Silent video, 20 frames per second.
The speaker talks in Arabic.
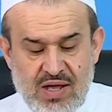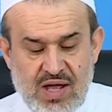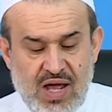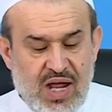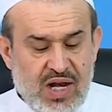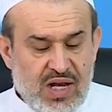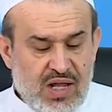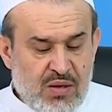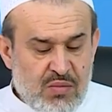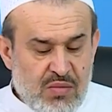
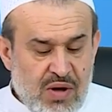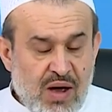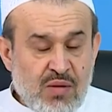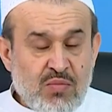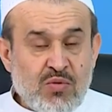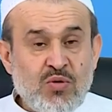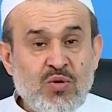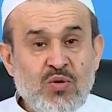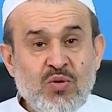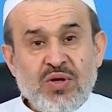
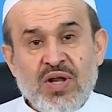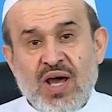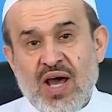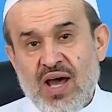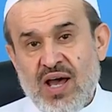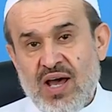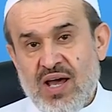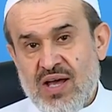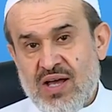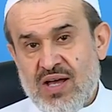الإمام
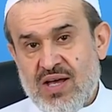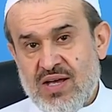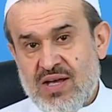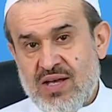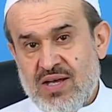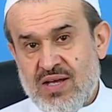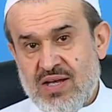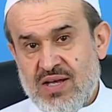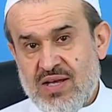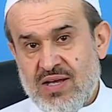هنا
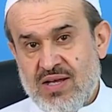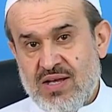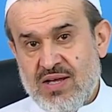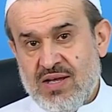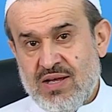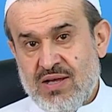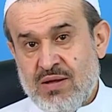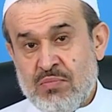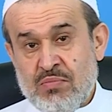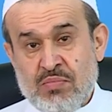
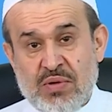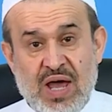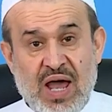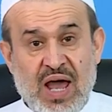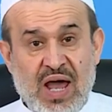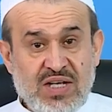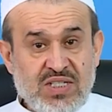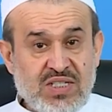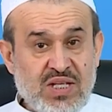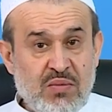
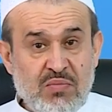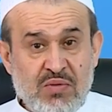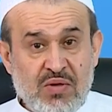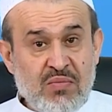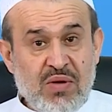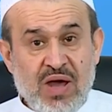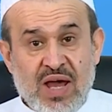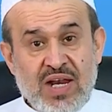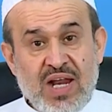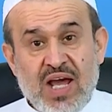بحسب
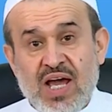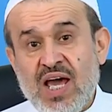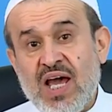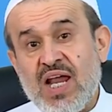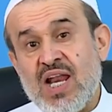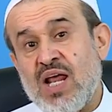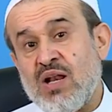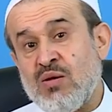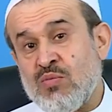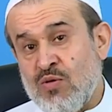ما
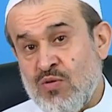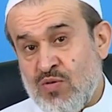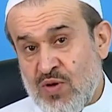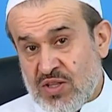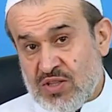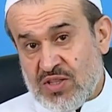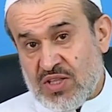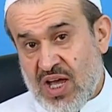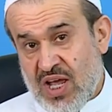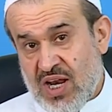نقل
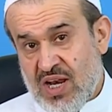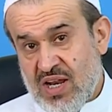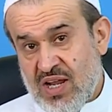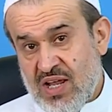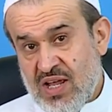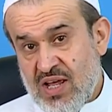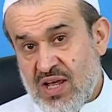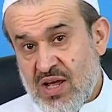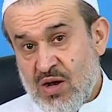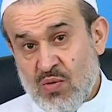المفضل
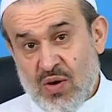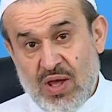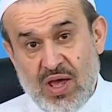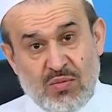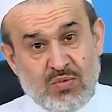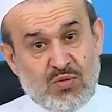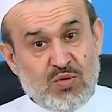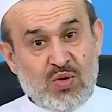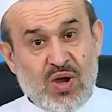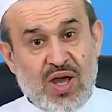
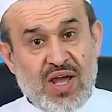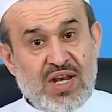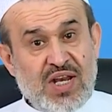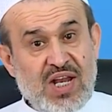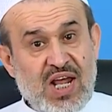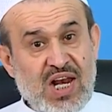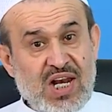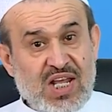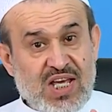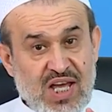ويبدو
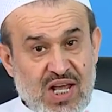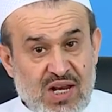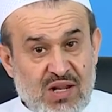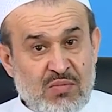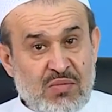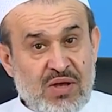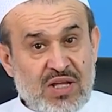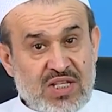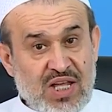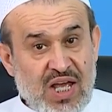أن
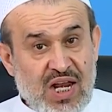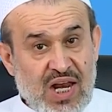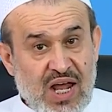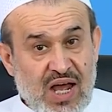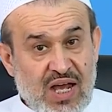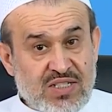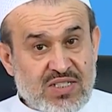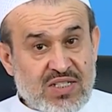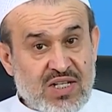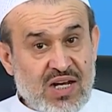الكلمة
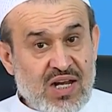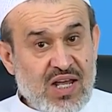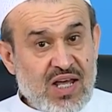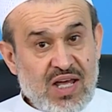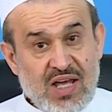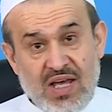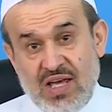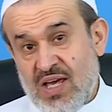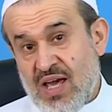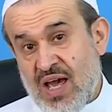الأصل
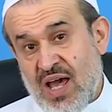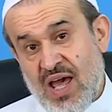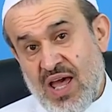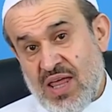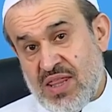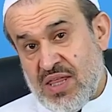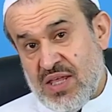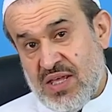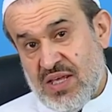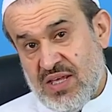هي
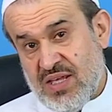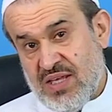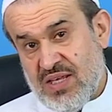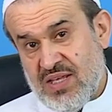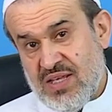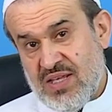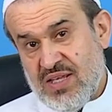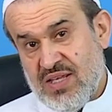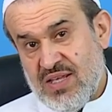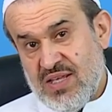هذه
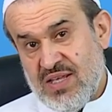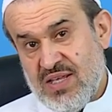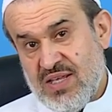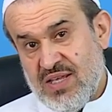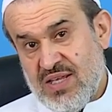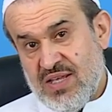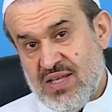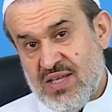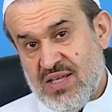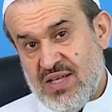
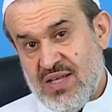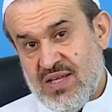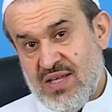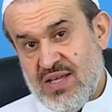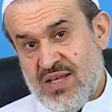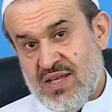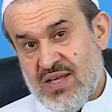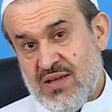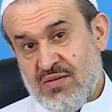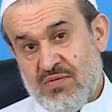
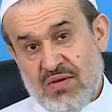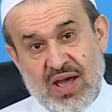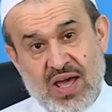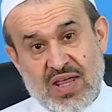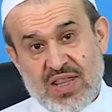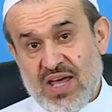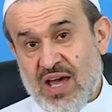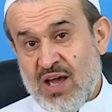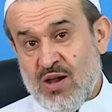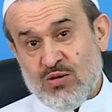
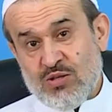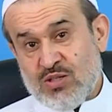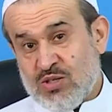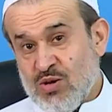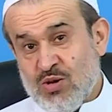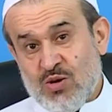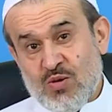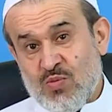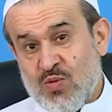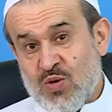فهذا
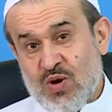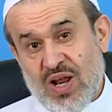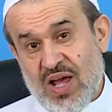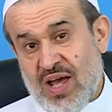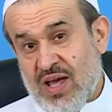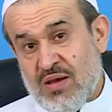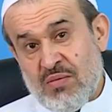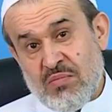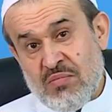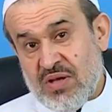أسلوب
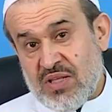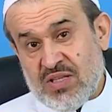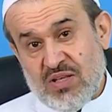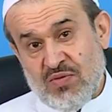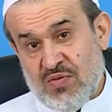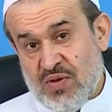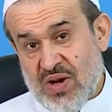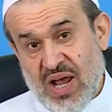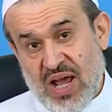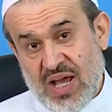الأئمة
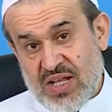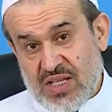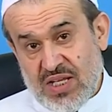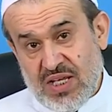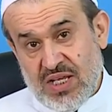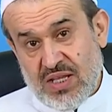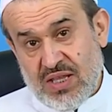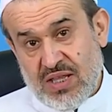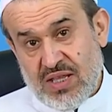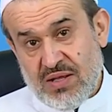في
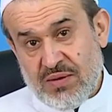الحديث